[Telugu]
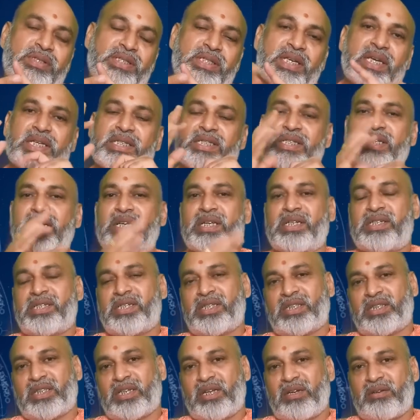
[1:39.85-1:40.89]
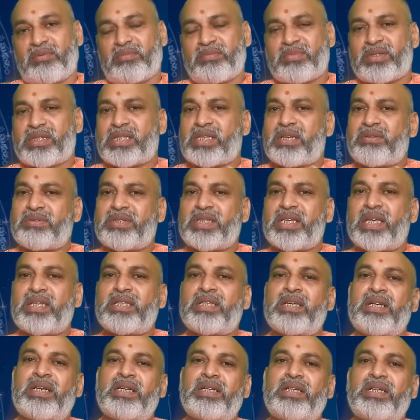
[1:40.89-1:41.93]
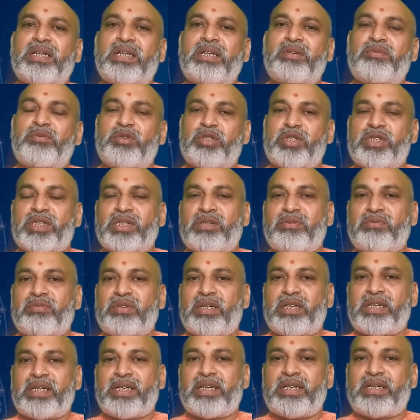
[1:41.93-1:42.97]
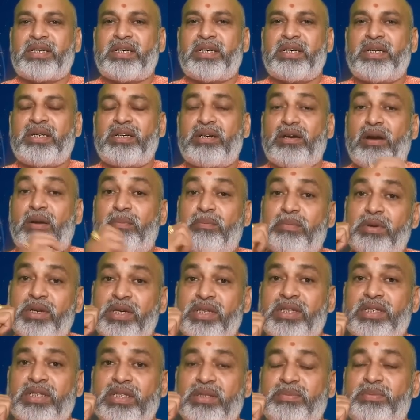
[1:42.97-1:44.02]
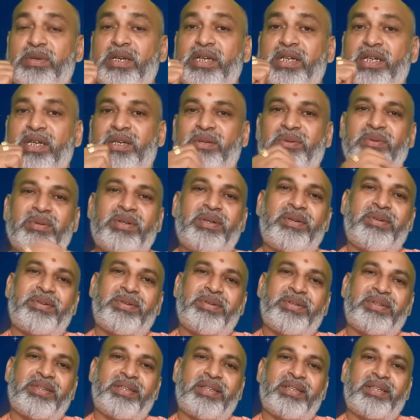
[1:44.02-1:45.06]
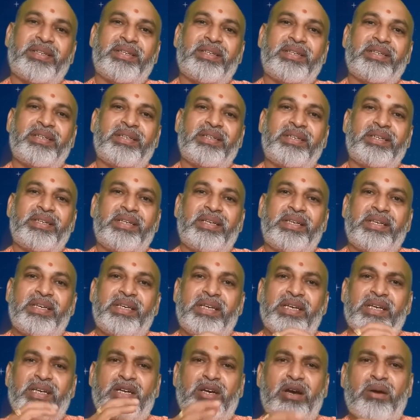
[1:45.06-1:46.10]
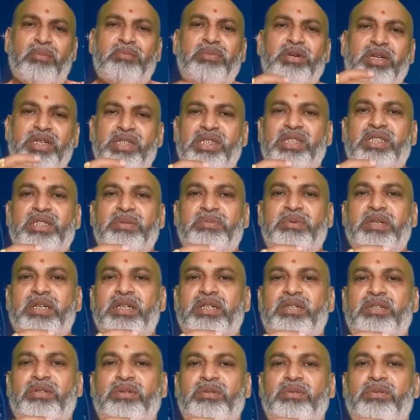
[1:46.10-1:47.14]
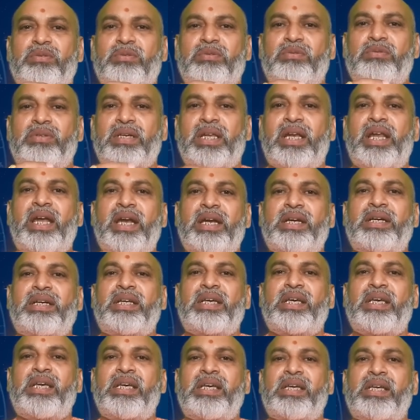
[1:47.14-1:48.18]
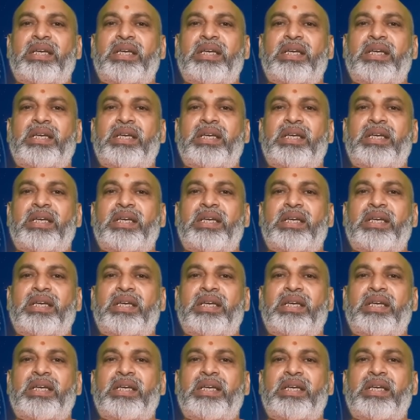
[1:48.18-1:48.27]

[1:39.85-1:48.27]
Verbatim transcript: జ్యేష్ఠ నక్షత్రాలు సర్వసాధారణంగానే వృచ్చికం వారికి ఏంటంటే కాంపిటీషన్ స్పిరిట్ ఎక్కువగా ఉంటుంది ఈ కాంపిటీషన్ స్పిరిట్ ఎలా అంటే